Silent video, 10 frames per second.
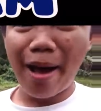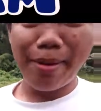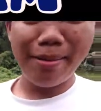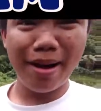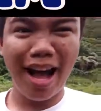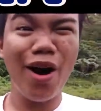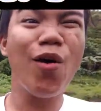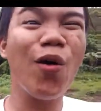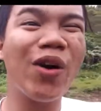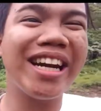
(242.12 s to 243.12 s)
aming mga
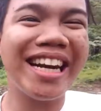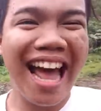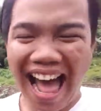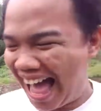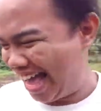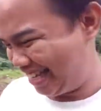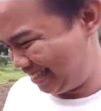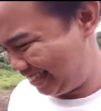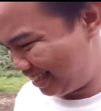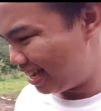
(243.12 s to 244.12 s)
okra.
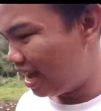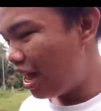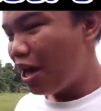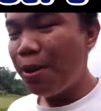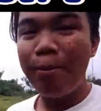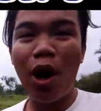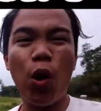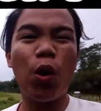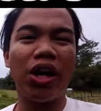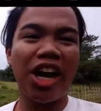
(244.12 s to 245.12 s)

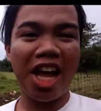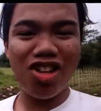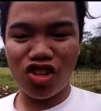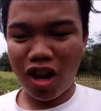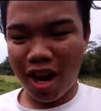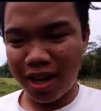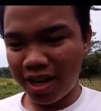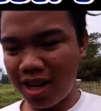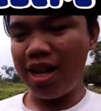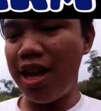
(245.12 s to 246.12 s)
Mga okra dyan.